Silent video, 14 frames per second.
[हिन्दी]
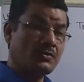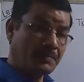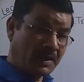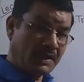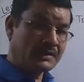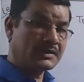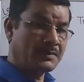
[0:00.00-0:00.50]
उसको
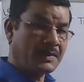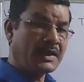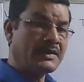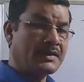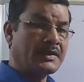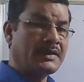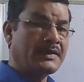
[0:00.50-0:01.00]
पहले
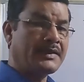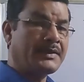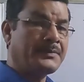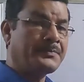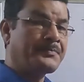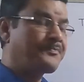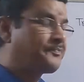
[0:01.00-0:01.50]
सप्लाई करेंगे
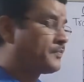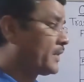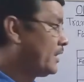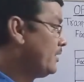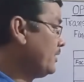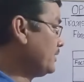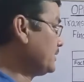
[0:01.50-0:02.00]

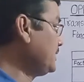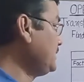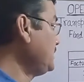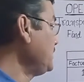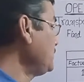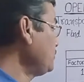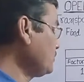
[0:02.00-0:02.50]
तो
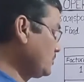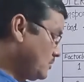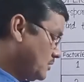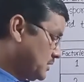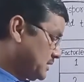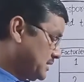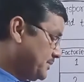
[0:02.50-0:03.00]
ये जो
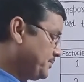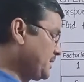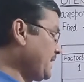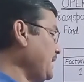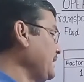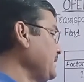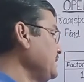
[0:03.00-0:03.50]
कॉन्सेप्ट
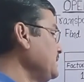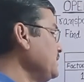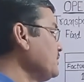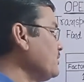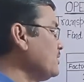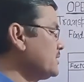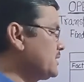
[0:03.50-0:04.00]
है
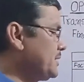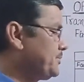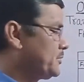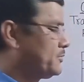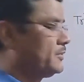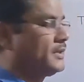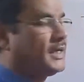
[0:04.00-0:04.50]
इसी
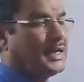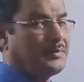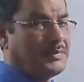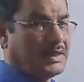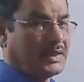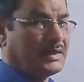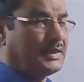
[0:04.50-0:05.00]
कॉन्सेप्ट को ध्यान
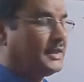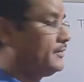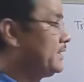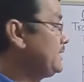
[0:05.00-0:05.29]
में रखते